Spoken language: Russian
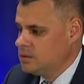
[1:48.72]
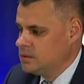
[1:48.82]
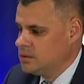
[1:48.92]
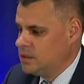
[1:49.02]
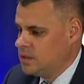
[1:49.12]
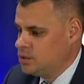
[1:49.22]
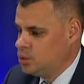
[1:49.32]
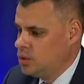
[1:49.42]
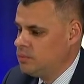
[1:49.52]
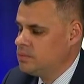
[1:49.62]
Э,
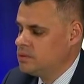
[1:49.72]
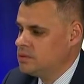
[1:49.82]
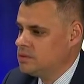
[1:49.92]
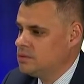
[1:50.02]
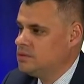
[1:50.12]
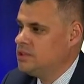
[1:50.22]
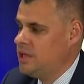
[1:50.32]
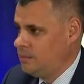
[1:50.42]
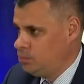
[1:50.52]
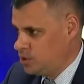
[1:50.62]
которым э,
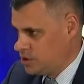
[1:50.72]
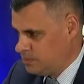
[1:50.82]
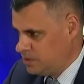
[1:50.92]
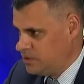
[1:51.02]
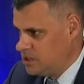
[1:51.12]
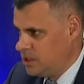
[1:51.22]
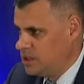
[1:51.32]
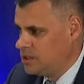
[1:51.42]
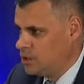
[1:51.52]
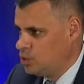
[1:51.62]
требуется
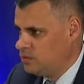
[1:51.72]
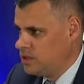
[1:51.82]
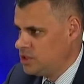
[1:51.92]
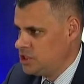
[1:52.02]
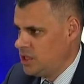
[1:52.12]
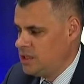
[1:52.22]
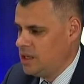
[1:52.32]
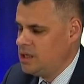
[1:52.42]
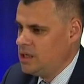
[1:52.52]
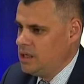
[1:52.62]
проведение такого
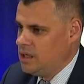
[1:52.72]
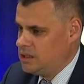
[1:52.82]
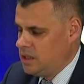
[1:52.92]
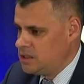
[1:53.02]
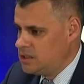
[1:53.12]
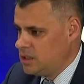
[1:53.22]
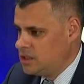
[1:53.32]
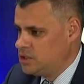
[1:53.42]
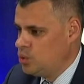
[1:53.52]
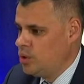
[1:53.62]
лечения. И третья
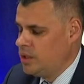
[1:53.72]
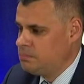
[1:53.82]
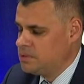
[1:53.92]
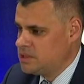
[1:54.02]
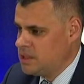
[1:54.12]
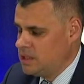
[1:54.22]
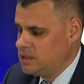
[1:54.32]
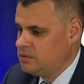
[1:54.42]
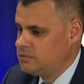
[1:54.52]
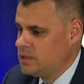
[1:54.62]
категория
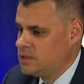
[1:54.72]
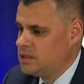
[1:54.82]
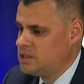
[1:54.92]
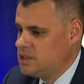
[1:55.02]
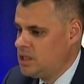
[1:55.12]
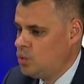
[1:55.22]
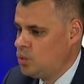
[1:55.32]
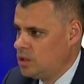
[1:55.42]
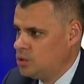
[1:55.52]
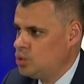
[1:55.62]
пациентов – это те,
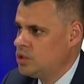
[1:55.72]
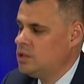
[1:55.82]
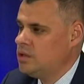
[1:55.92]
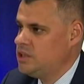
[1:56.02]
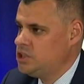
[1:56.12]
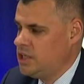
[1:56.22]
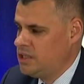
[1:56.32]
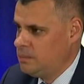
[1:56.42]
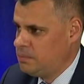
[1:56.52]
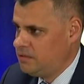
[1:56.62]
у которых
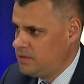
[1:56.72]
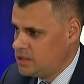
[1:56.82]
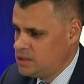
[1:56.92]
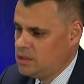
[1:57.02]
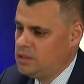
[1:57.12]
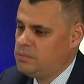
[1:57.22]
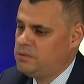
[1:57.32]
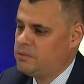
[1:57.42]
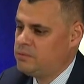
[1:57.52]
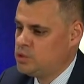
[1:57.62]
лечение проведено, или,
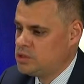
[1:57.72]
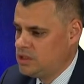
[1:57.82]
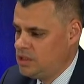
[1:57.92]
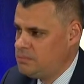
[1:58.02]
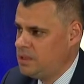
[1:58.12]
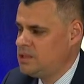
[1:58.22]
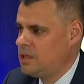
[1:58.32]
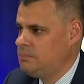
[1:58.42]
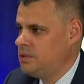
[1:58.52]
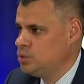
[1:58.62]
например, проводится
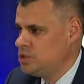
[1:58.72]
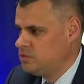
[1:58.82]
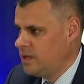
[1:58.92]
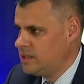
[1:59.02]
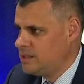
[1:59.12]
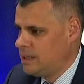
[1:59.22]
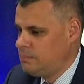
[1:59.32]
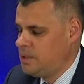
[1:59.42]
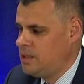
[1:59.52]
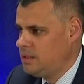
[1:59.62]
химиотерапия, лучевая
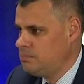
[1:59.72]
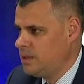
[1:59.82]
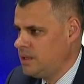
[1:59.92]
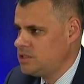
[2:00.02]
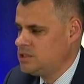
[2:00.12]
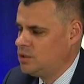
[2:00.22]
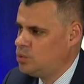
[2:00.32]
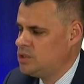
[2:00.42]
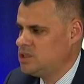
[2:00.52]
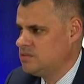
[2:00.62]
терапия, и болезнь
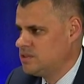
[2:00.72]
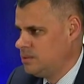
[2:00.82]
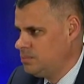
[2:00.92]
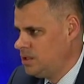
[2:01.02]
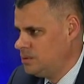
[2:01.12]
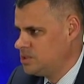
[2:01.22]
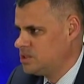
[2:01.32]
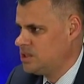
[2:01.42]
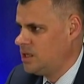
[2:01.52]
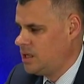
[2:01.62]
находится в стабильном
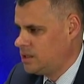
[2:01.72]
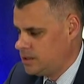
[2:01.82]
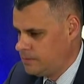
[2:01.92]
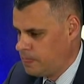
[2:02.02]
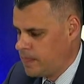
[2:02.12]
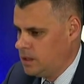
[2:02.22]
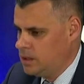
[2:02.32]
состоянии.